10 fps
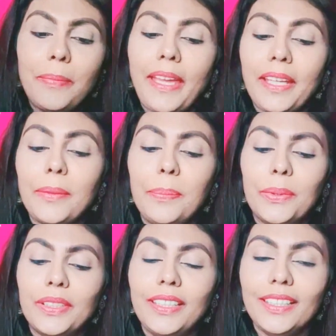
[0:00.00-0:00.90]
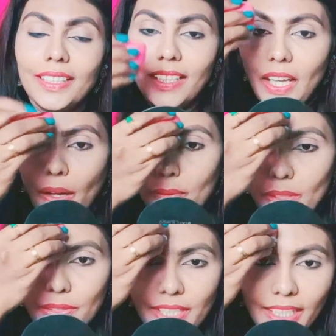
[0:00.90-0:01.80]
உங்கள் மேக்கப் வந்து
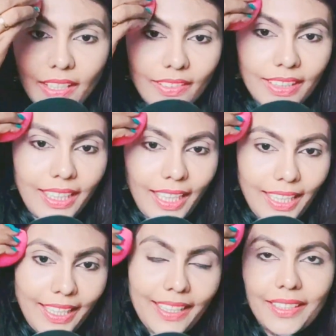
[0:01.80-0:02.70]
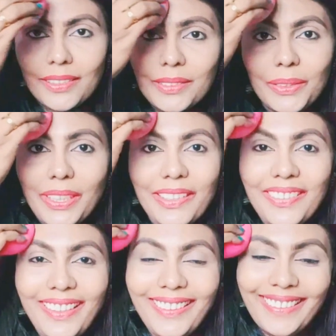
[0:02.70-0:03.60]
அவ்வளோ சீக்கிரம் வந்து கலையாது
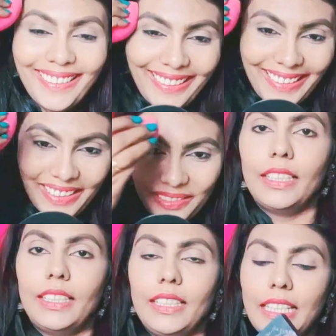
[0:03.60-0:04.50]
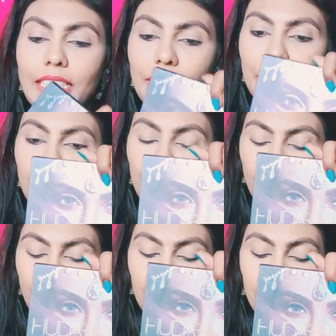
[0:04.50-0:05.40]
ஓகேவா நெக்ஸ்ட்டு
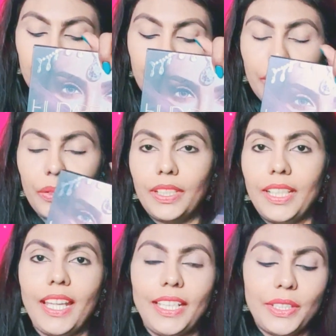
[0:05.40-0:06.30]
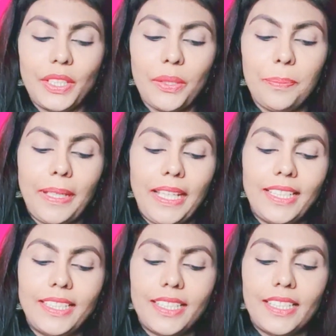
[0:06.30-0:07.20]
ஹியூடா பியூட்டியோட ஐஷேடோ
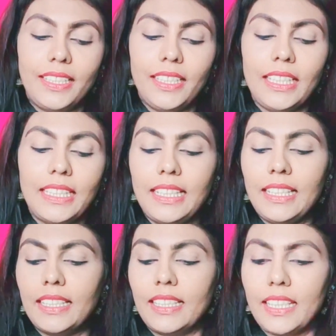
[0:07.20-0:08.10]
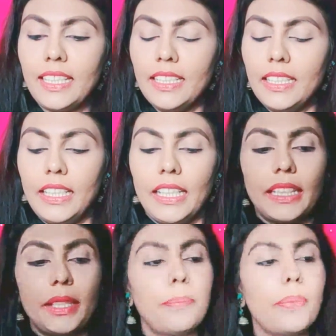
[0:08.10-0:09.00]
பேலட் எடுத்து இதில் இருக்கிற
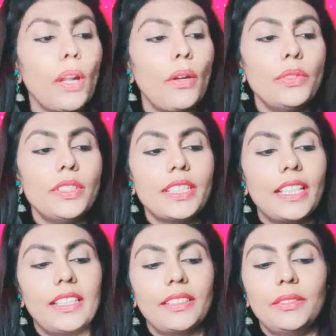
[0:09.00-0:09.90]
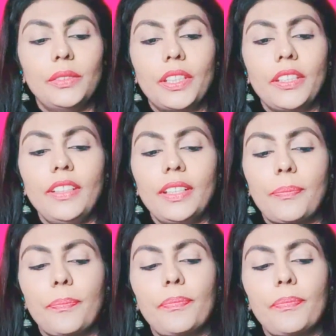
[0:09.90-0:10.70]
இந்த ப்ரௌன் ஷேடு ஓகேவா